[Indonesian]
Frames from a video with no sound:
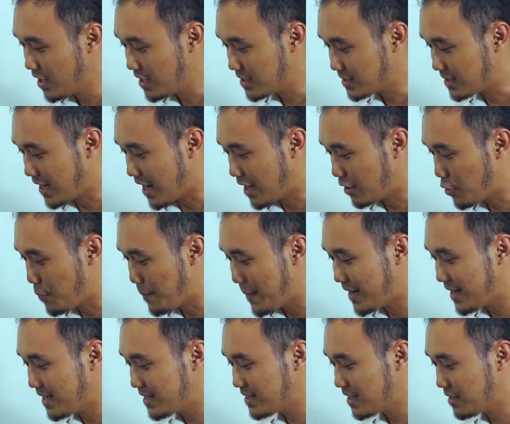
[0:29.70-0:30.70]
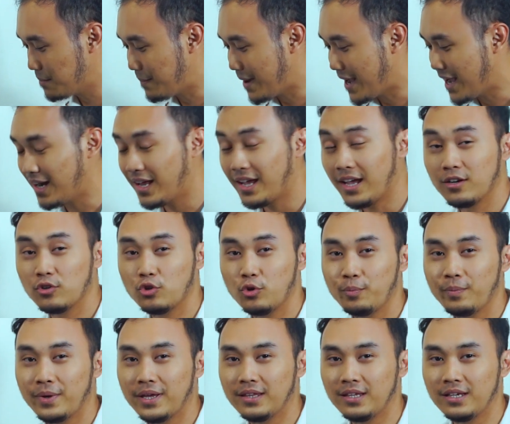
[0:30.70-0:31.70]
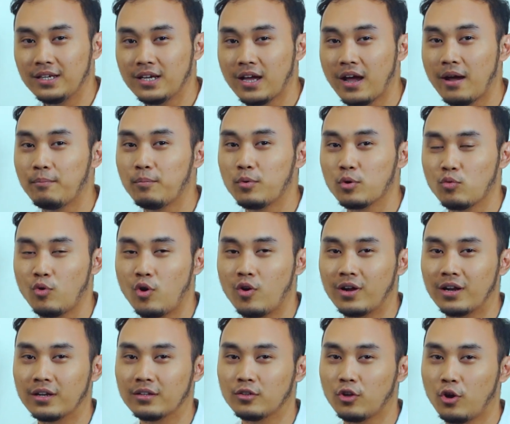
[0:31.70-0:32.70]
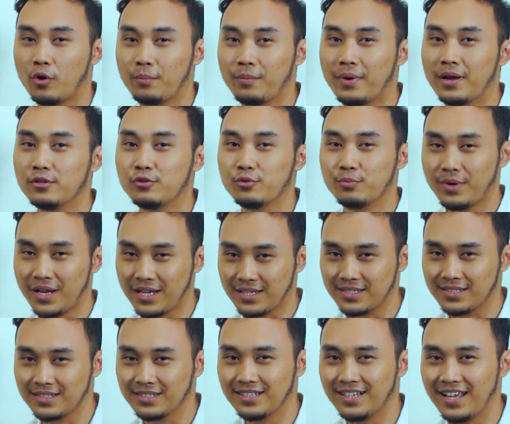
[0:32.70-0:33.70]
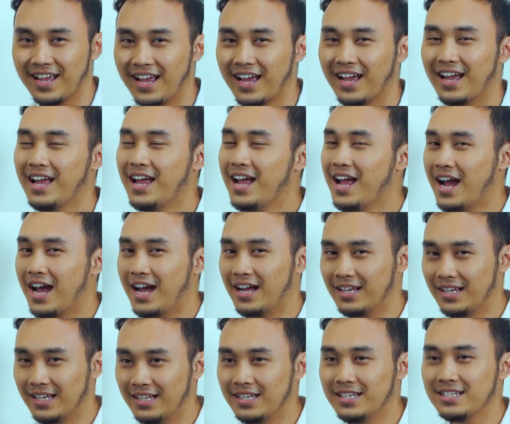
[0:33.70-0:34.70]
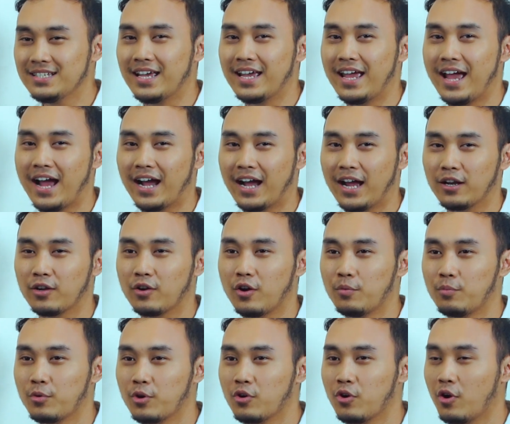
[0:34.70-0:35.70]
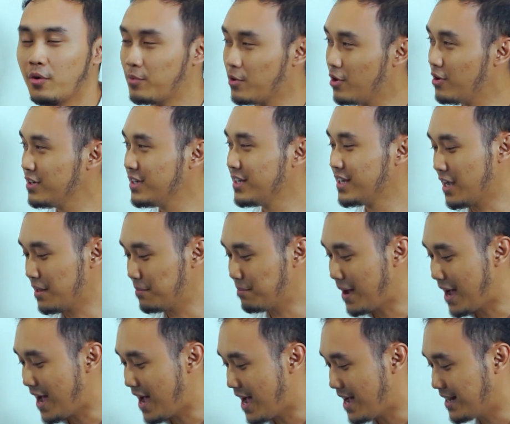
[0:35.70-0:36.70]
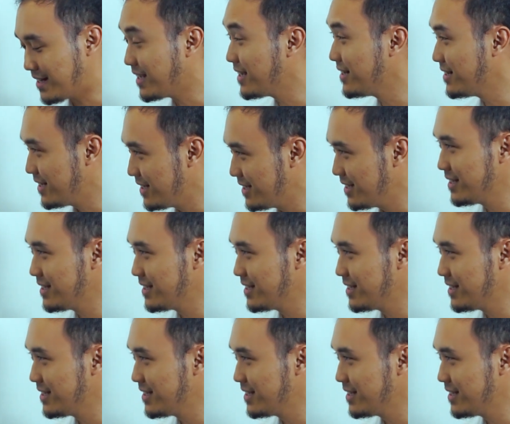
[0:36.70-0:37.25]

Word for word: selaku manajer PLN UP3 Purwokerto Banyumas. Ya hari ini saya akan ngobrol-ngobrol dengan Pak Denny